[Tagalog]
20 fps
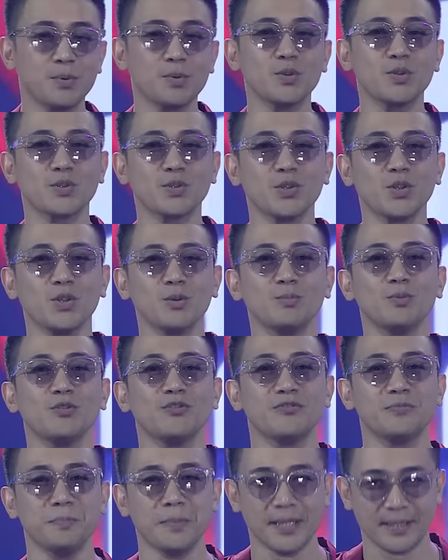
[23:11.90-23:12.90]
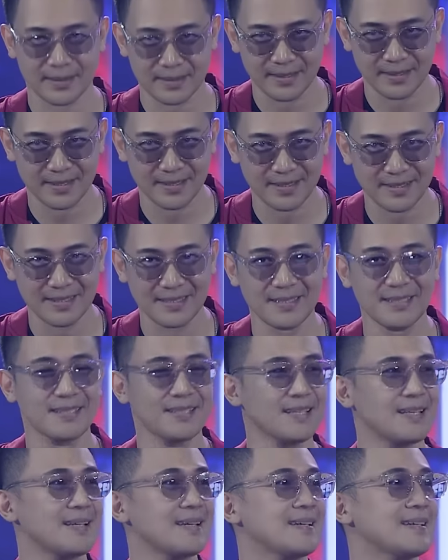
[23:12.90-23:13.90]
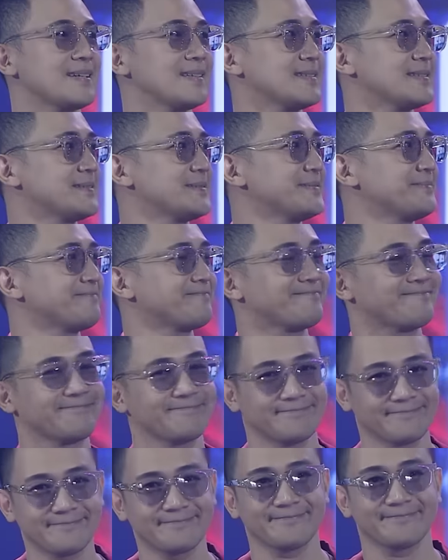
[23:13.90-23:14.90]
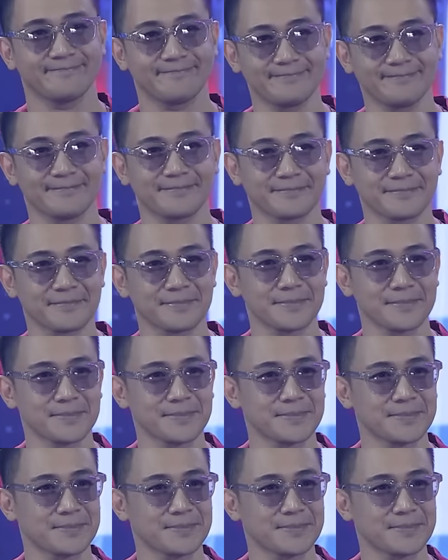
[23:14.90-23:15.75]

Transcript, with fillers: Puso Movement. Yan, Puso Movement. Uh, meron,